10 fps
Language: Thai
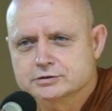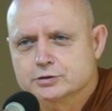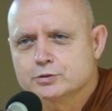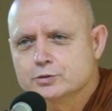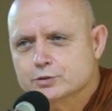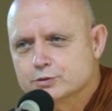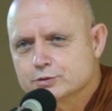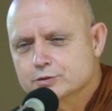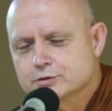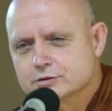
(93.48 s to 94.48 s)
ทูต
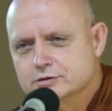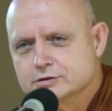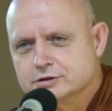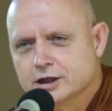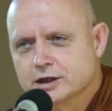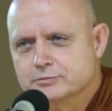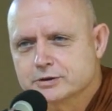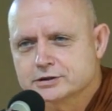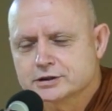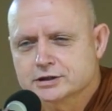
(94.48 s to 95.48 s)
สหป
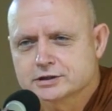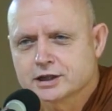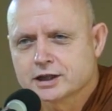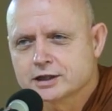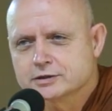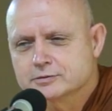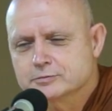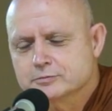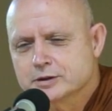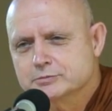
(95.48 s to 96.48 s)
ระชาชาติ
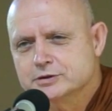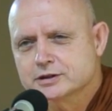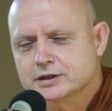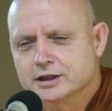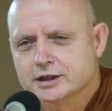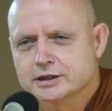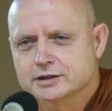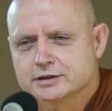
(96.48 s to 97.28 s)
มาเมืองไทย